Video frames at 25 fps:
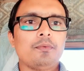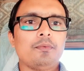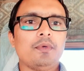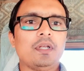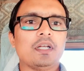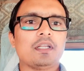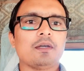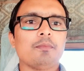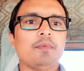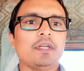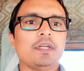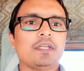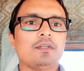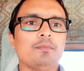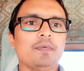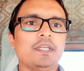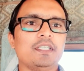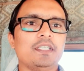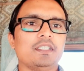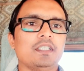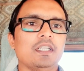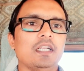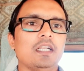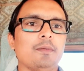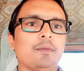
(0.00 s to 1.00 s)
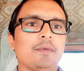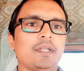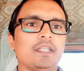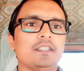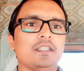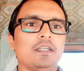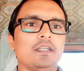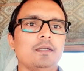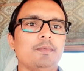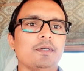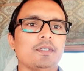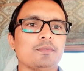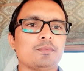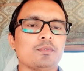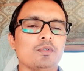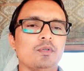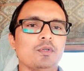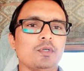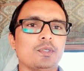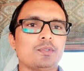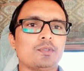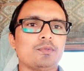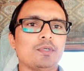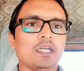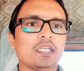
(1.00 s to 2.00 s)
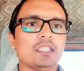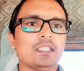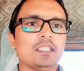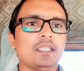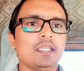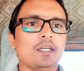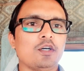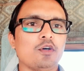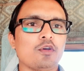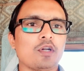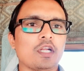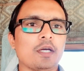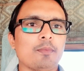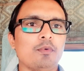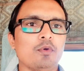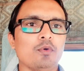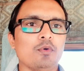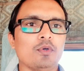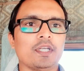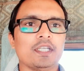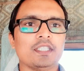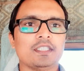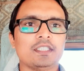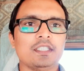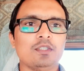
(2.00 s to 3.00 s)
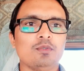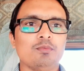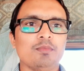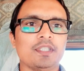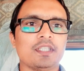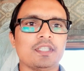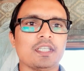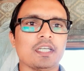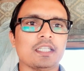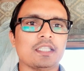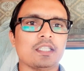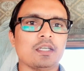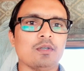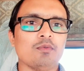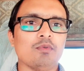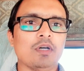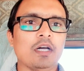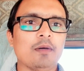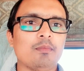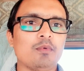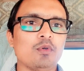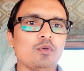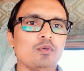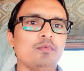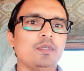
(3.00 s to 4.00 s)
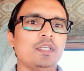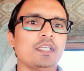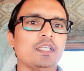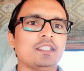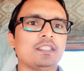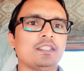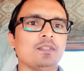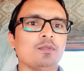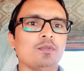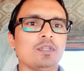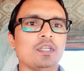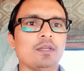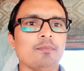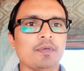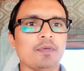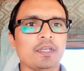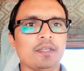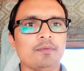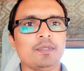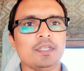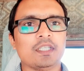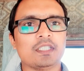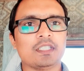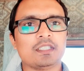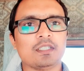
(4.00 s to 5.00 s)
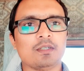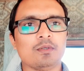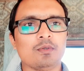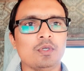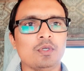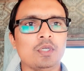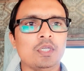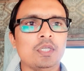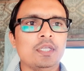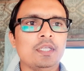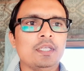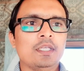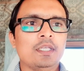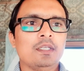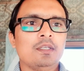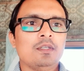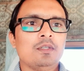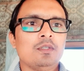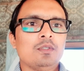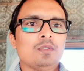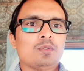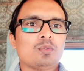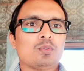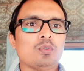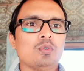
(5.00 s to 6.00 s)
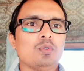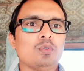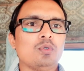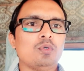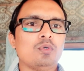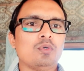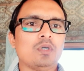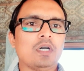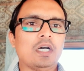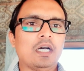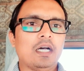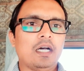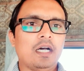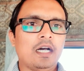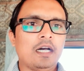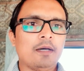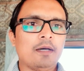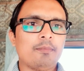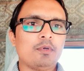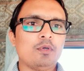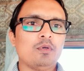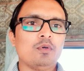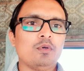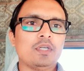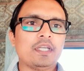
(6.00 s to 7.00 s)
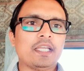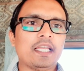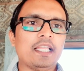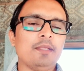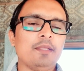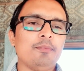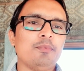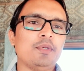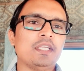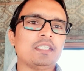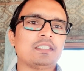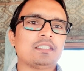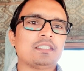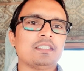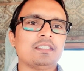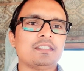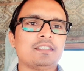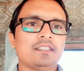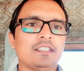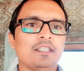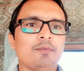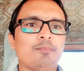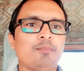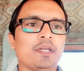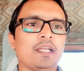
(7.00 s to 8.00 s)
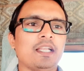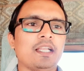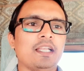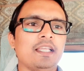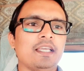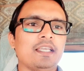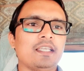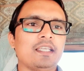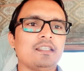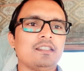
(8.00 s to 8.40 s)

वेलकम बैक टू माय चैनल हमारे चैनल पर आप सुनने का स्वागत है और आप लोग कैसे उम्मीद करता हूँ आप लोग भी अच्छे होंगे मैं भी अच्छा हूँ तो आप लोग कैलिब्रेशन से पहले